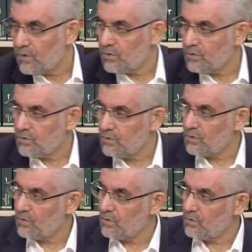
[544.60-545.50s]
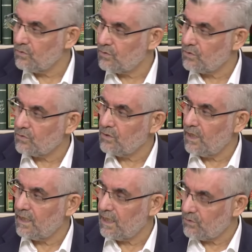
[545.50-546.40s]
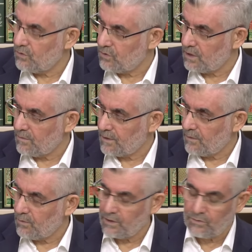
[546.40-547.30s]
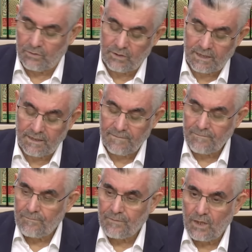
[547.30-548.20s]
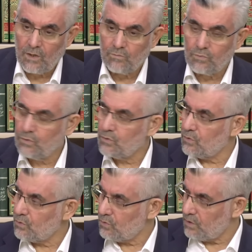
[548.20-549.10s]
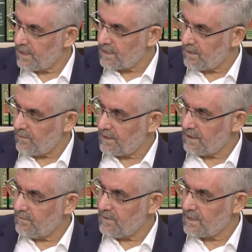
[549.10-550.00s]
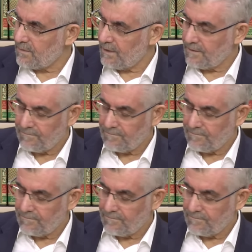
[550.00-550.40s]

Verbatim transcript: koşuyor. Onun sözünü Allah'ın sözü gibi kabul ediyor ki bugünün dünyasına baktığımız zaman